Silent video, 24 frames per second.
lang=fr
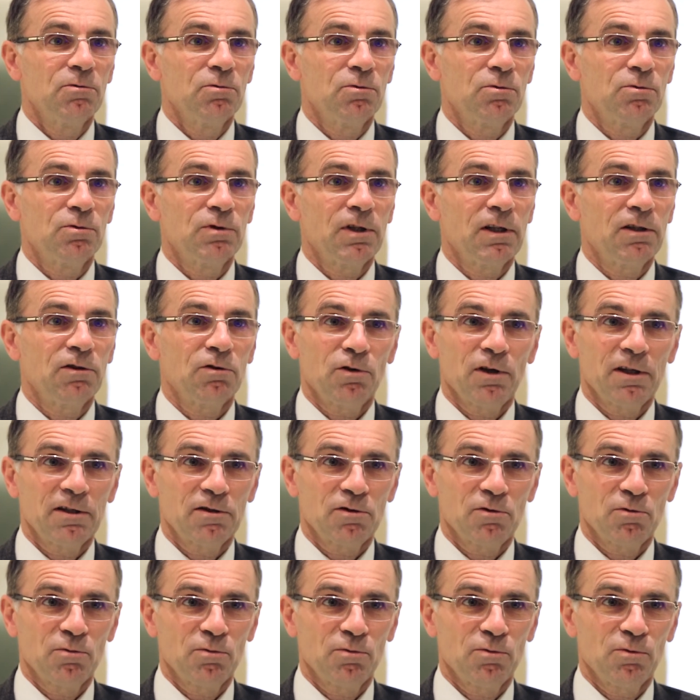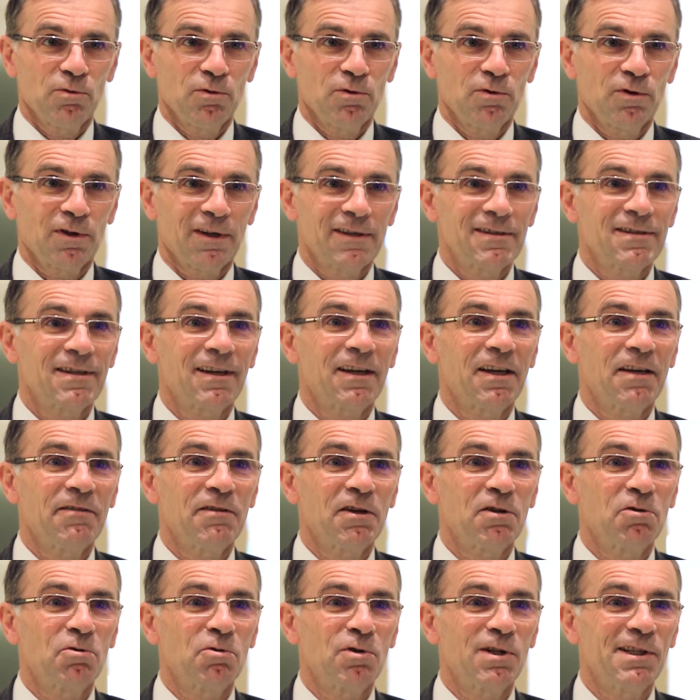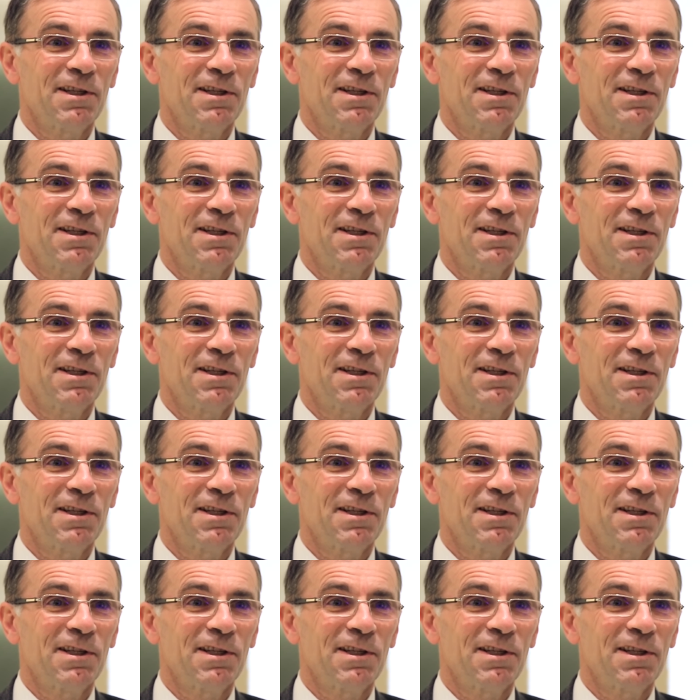où on a une relation euh, très serrée avec nos